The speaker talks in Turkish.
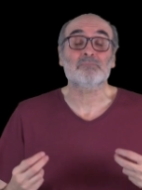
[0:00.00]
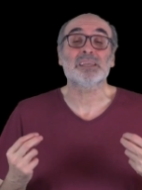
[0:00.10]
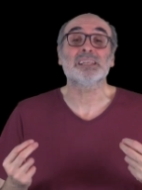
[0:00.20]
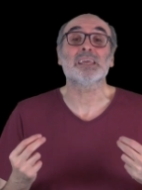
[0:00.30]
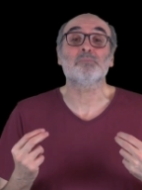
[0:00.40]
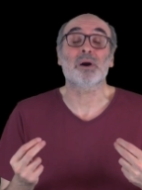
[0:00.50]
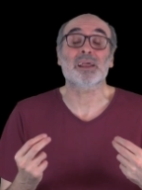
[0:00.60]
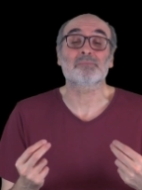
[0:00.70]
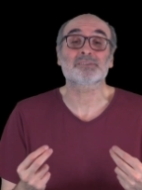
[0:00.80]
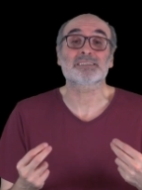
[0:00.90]
milli
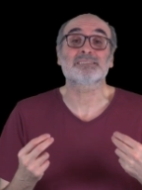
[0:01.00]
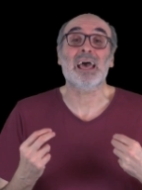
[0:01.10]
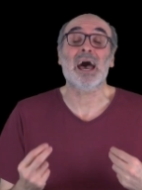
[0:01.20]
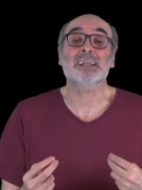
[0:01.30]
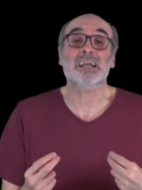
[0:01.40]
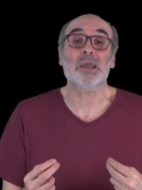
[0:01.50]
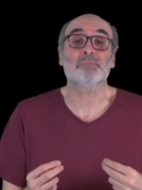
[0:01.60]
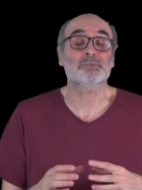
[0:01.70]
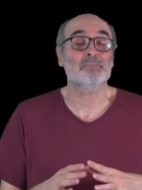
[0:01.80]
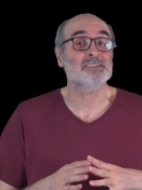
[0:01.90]
paramızın değer
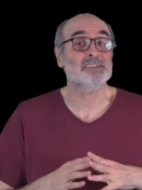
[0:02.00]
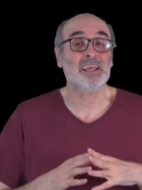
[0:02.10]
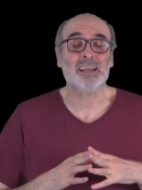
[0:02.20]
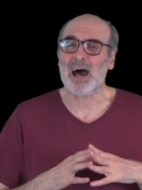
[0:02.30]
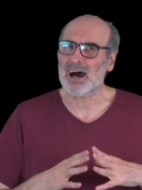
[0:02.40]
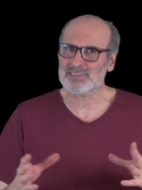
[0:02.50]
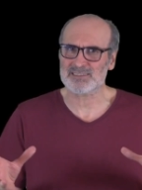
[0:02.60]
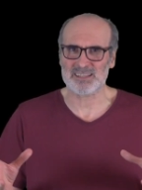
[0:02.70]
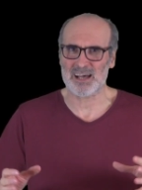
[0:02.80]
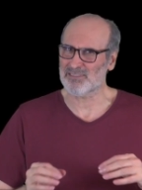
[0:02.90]
kaybetmesinden
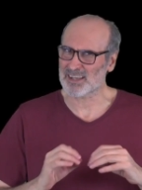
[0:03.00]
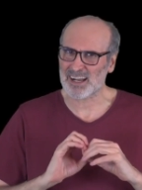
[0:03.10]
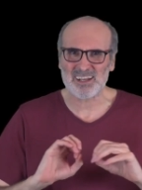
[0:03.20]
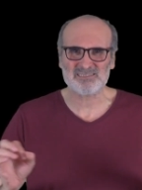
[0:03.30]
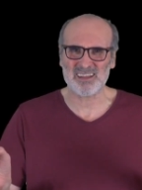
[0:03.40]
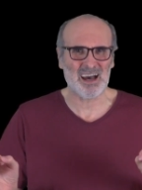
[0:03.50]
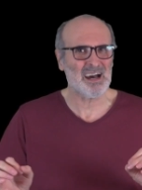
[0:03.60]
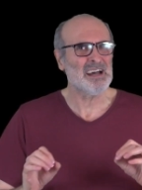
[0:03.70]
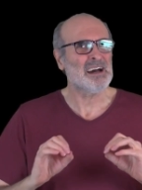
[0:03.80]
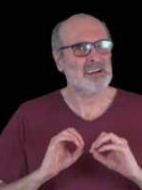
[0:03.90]
asla ve
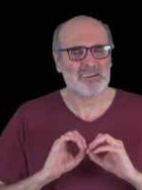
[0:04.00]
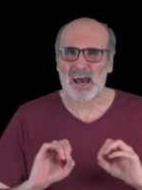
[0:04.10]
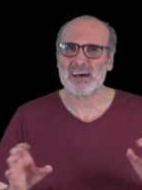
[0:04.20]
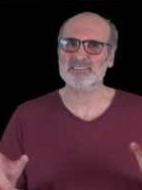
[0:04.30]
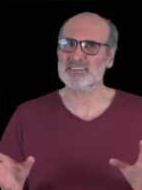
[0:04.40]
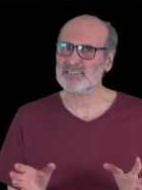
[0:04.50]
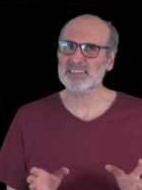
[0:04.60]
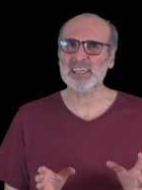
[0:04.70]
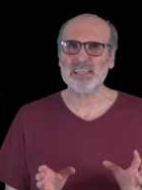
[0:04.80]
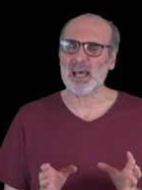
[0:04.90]
katta rahatsız
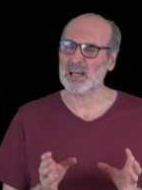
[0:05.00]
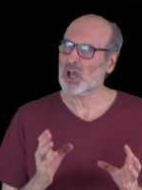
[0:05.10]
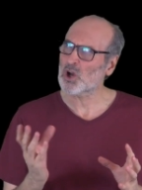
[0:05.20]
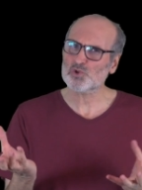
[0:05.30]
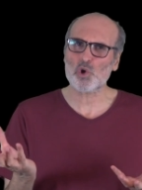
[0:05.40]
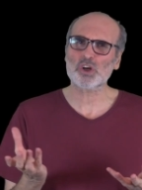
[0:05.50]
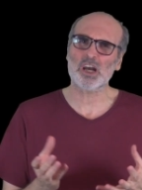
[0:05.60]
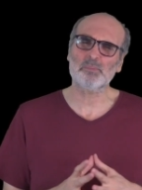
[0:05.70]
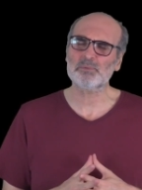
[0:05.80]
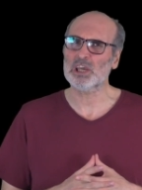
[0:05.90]
değiller. Çok
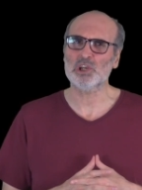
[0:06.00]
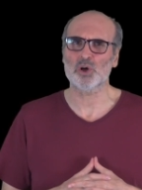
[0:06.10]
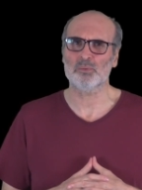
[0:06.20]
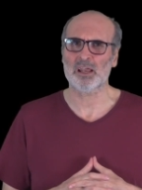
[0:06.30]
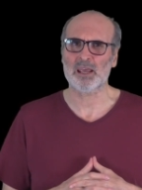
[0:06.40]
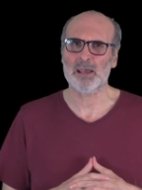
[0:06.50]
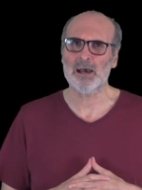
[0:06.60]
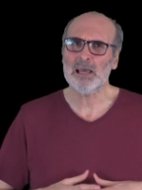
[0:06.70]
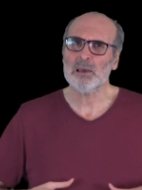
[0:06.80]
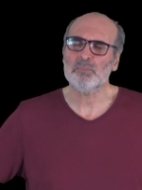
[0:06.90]
garip geliyor bana
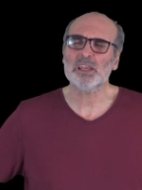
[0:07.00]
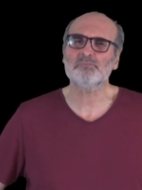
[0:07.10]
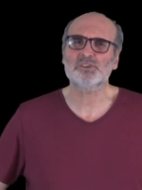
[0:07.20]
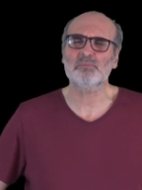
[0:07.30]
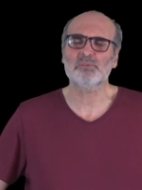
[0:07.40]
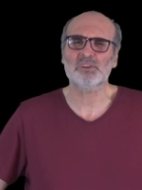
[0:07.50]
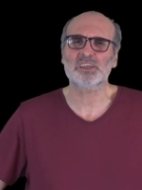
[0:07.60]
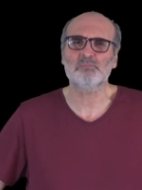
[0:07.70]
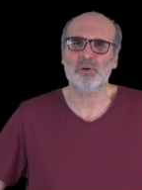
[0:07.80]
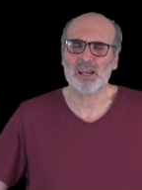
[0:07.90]
ya. Benim
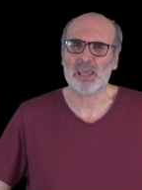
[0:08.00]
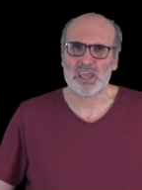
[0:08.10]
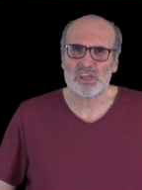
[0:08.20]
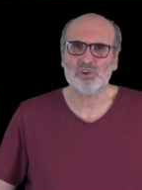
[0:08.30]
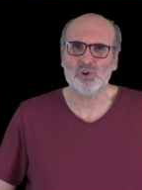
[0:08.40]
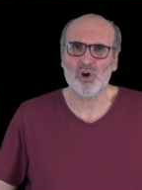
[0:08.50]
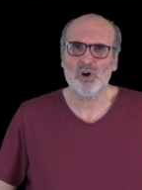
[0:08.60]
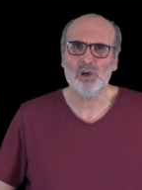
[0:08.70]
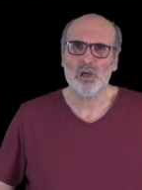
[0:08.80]
cebimdeki para eriyor.